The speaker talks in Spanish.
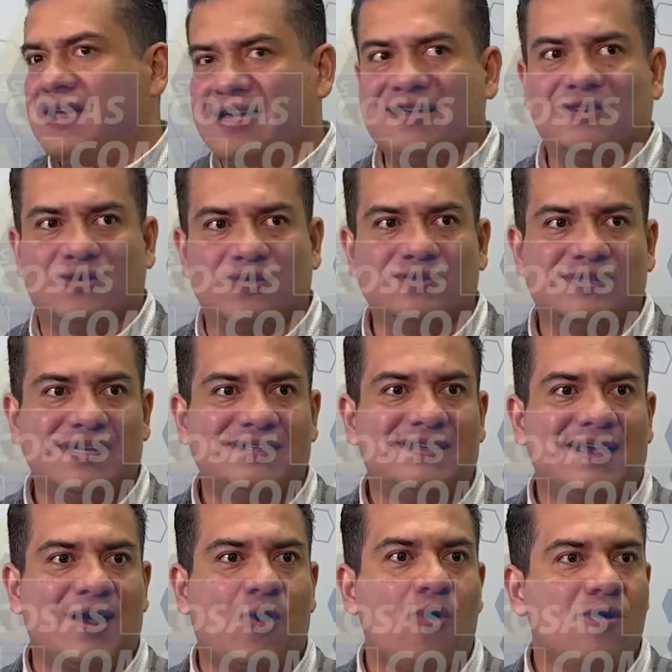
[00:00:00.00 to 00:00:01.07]
Entonces,
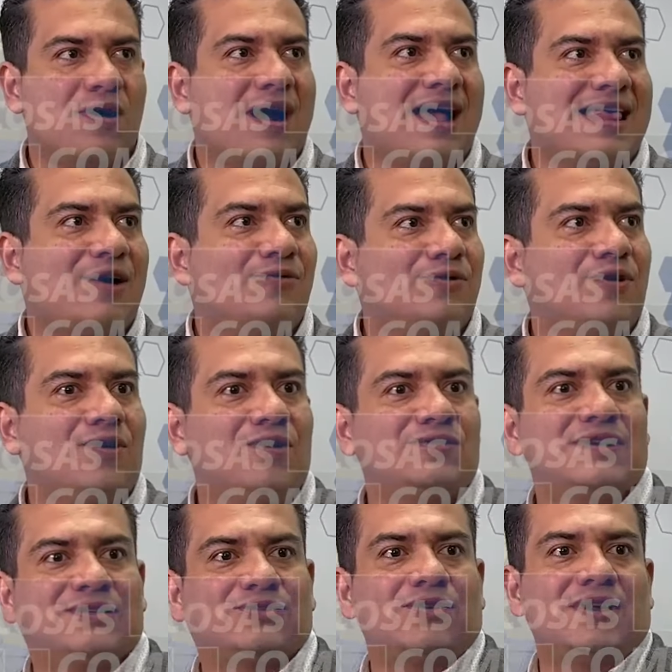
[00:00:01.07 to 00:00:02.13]
con cada uno de los
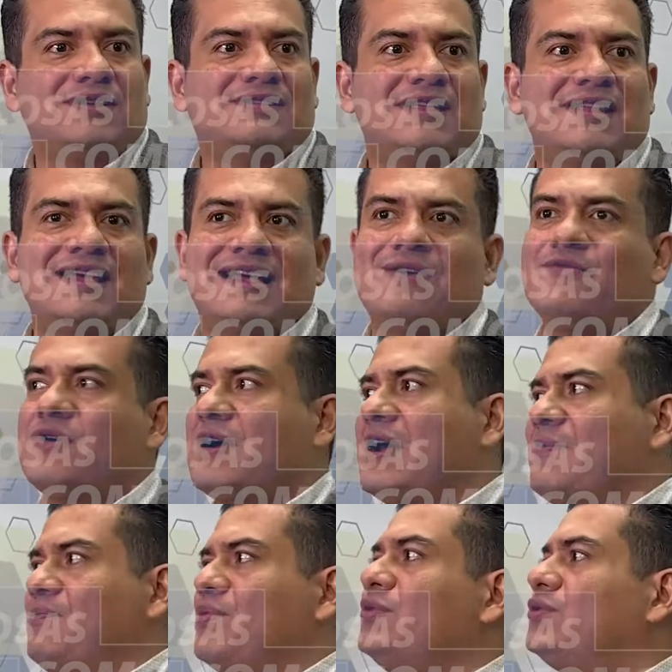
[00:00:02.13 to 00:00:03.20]
sectores tenés que
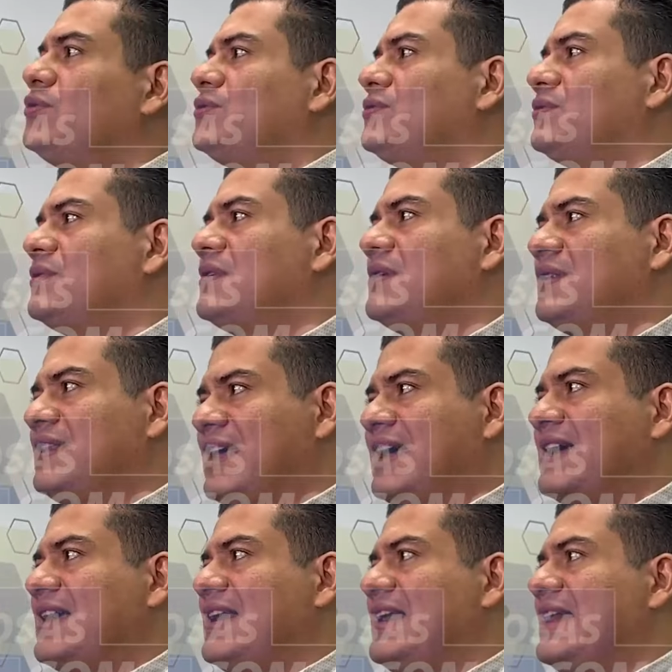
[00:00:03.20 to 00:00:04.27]
buscar puntos de
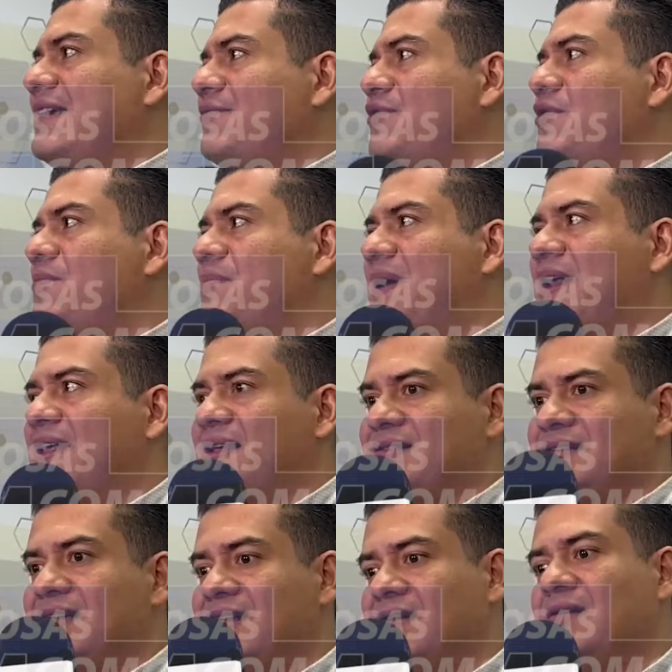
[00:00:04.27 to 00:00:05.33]
equilibrio para
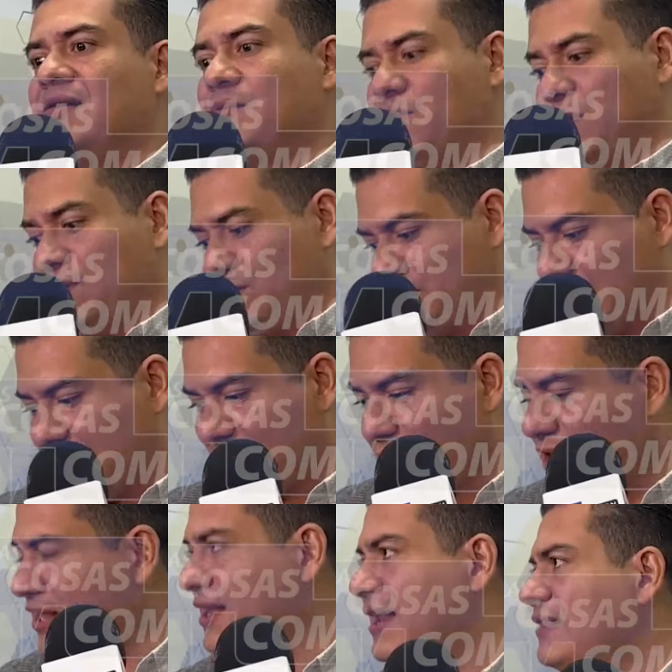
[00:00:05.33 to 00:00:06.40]
decir, bueno,
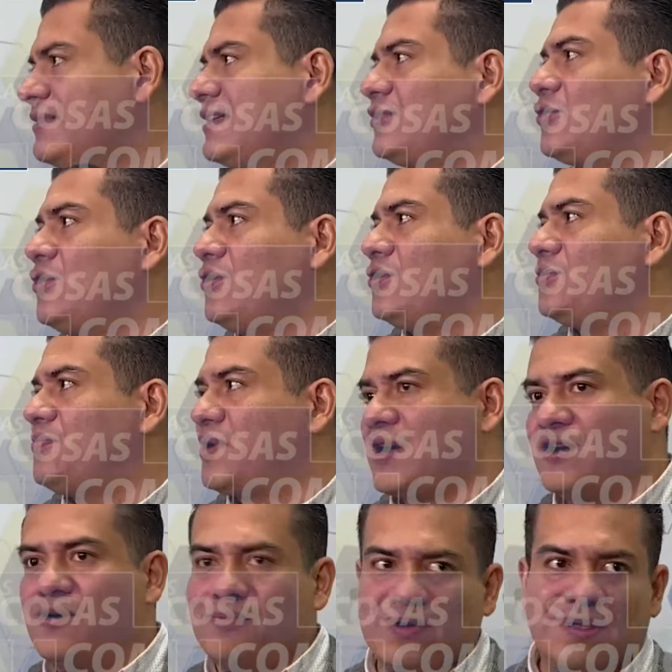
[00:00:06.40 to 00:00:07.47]
salgamos adelante todos,
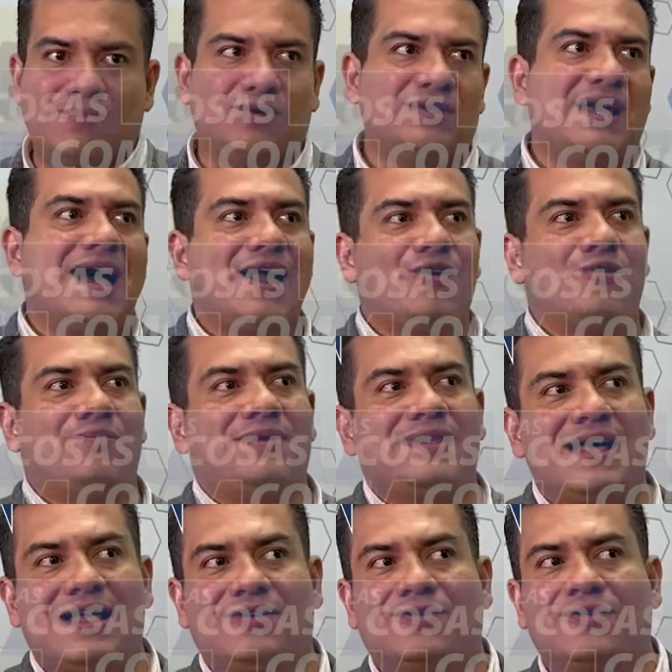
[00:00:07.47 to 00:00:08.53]
porque no podemos dejar
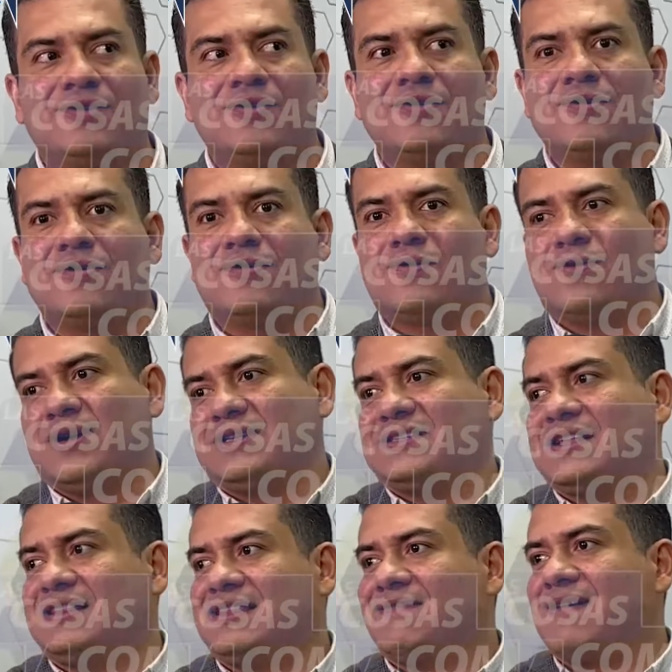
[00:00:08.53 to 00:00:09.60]
olvidado o
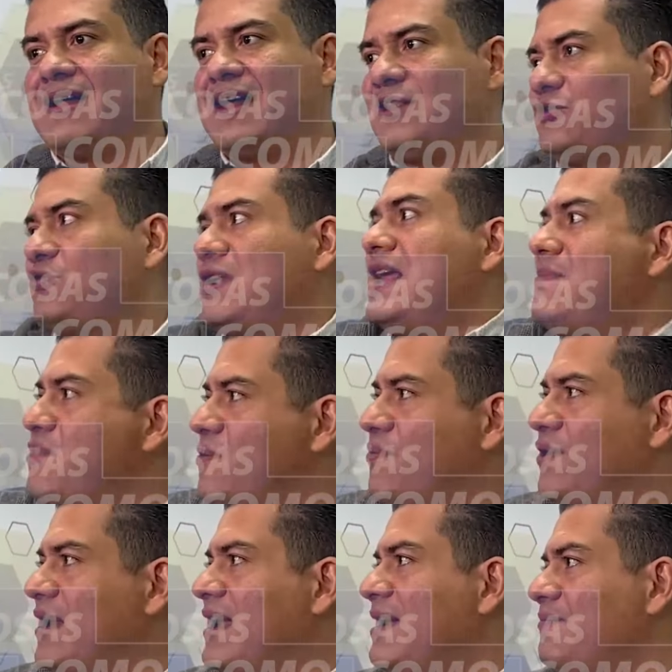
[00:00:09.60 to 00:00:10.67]
incentivar al turismo,
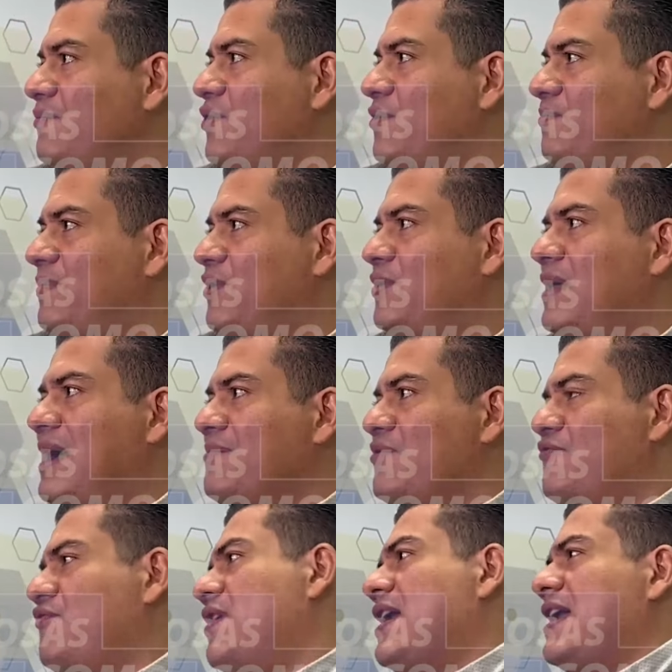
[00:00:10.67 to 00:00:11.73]
por ejemplo, pero
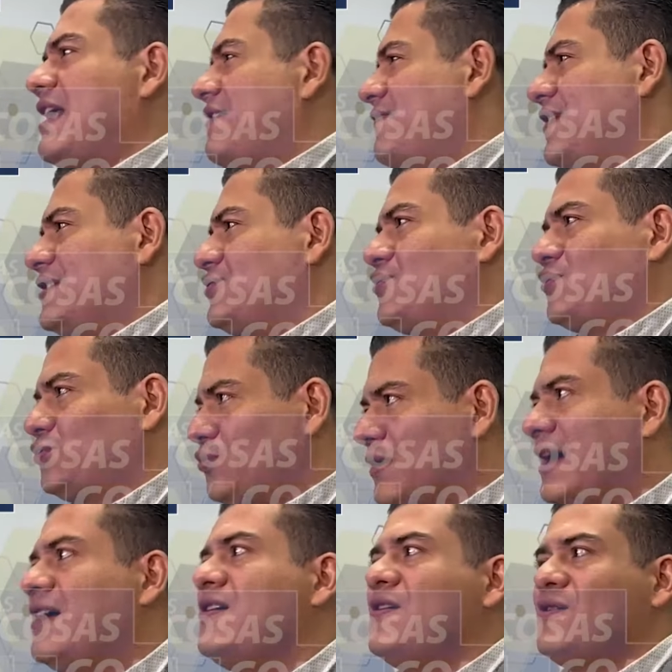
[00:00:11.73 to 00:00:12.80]
dejamos fuera la
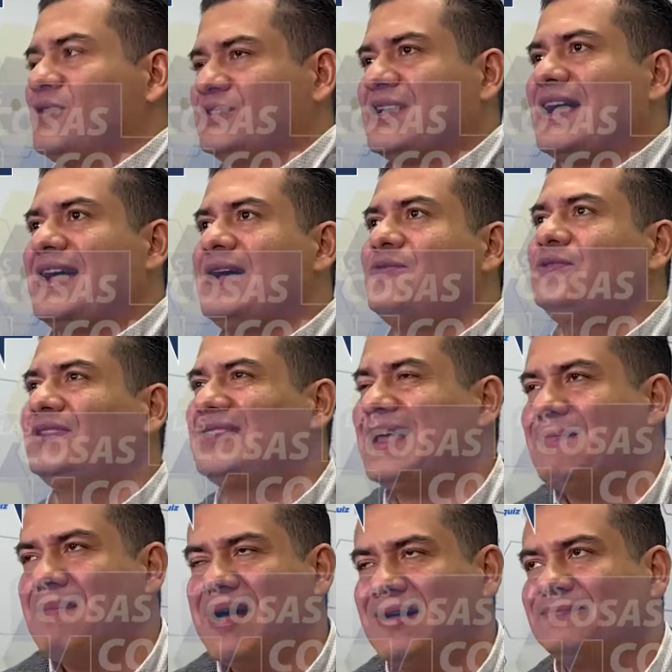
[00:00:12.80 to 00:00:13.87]
infraestructura. O sea, es un
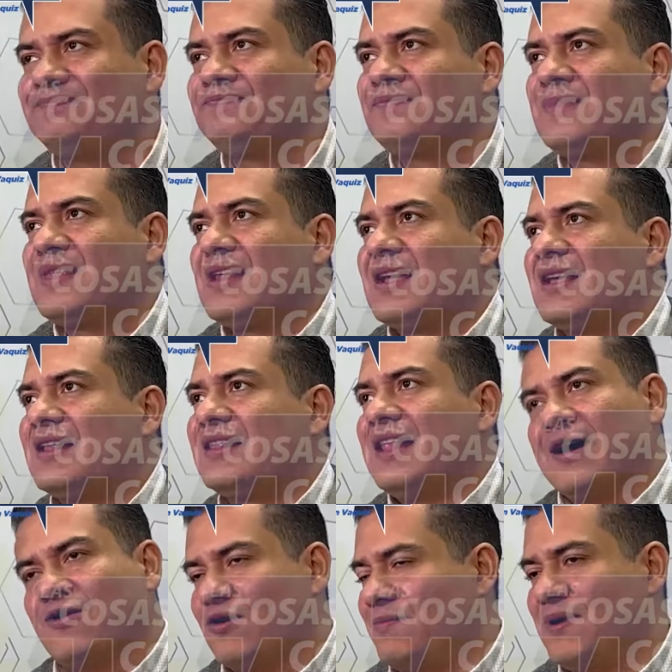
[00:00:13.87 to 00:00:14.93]
tema,
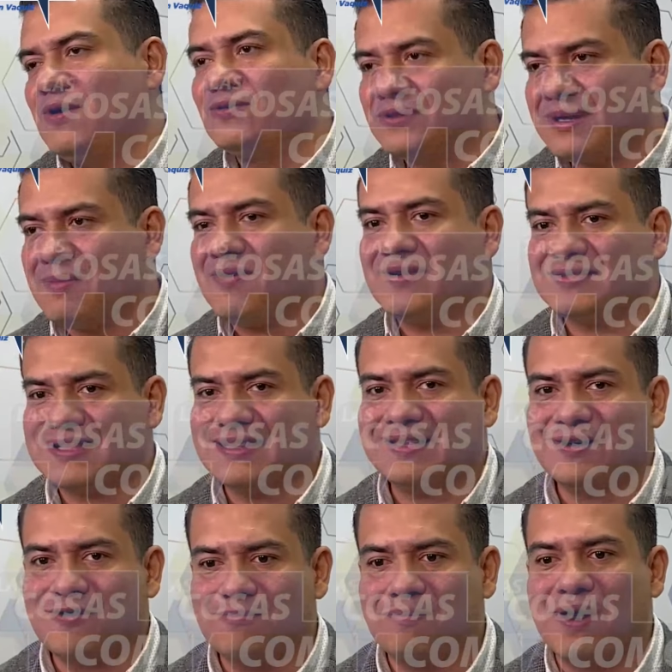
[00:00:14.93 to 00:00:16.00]
la economía es un tema
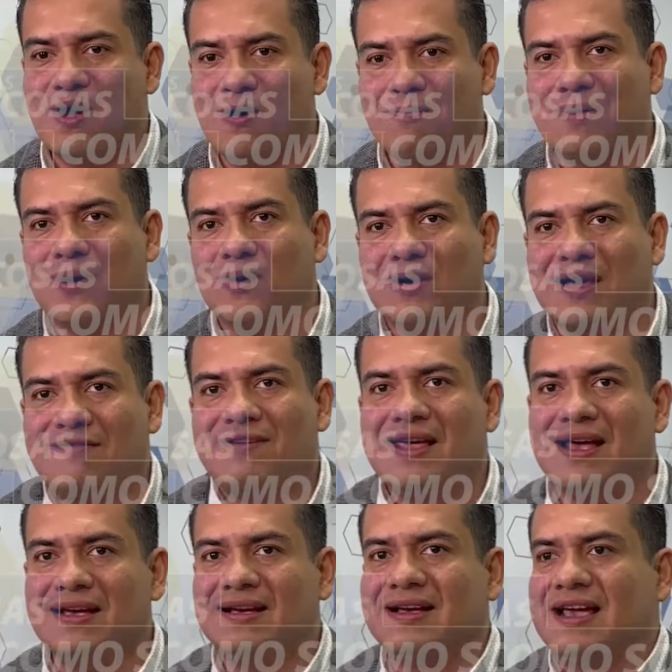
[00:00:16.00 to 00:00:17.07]
bastante complejo, pero qué
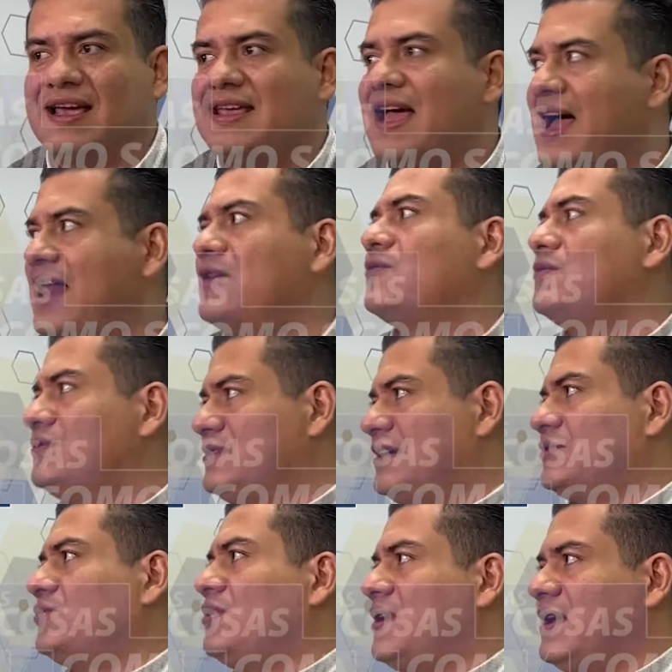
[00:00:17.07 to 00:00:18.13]
bien que ya algunos
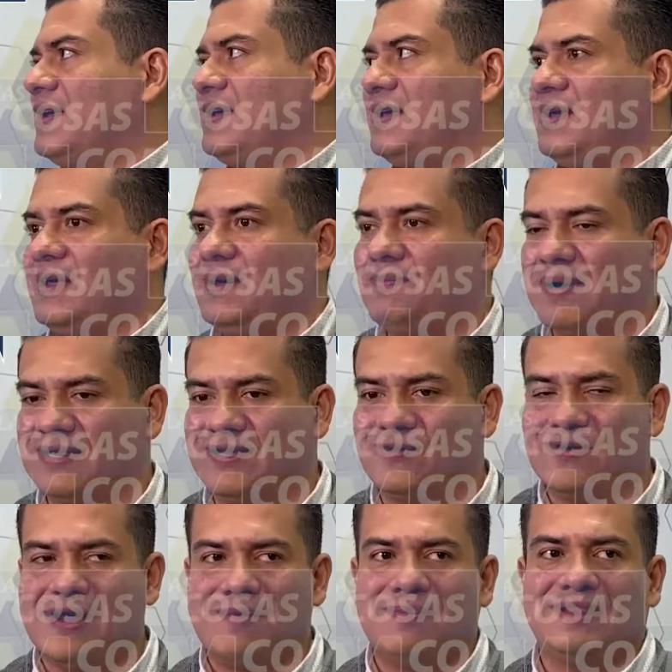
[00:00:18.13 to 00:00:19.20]
sectores, y, y
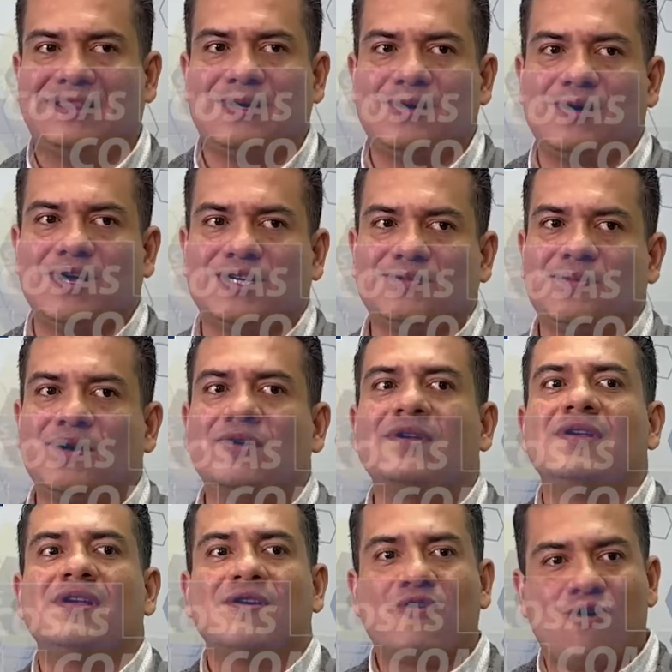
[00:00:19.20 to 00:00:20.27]
particularmente Coexport,
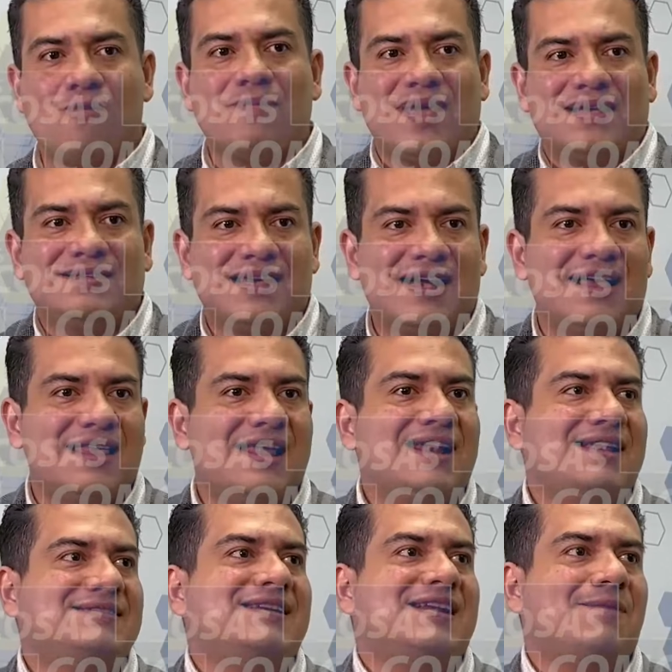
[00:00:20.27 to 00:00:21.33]
comienzan a
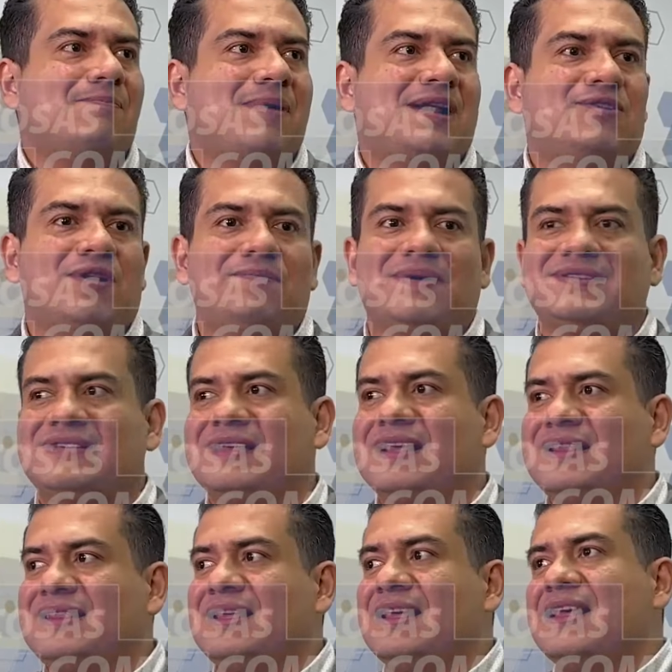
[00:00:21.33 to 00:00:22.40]
darle ese respaldo al
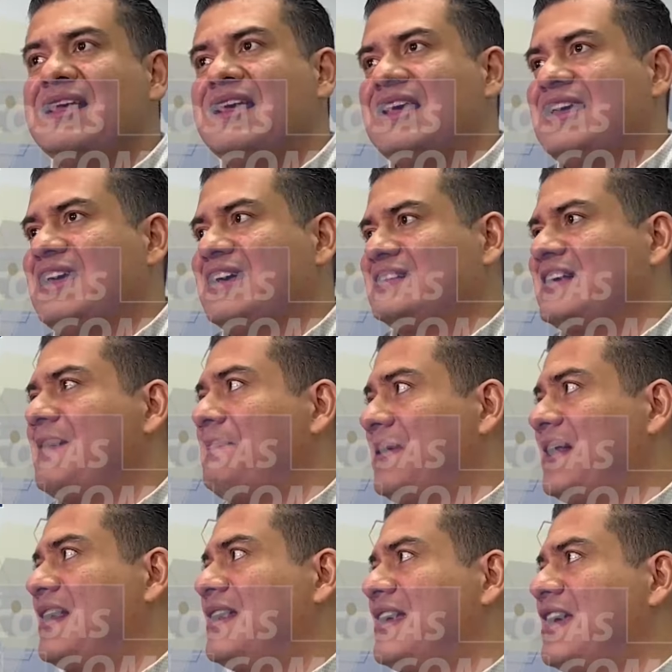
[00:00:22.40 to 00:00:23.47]
presidente y así
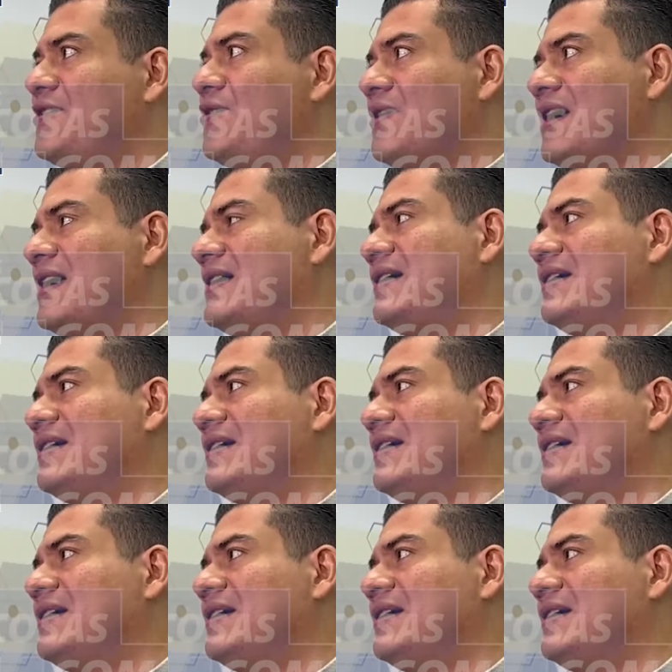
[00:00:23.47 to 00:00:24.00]
esperaría yo que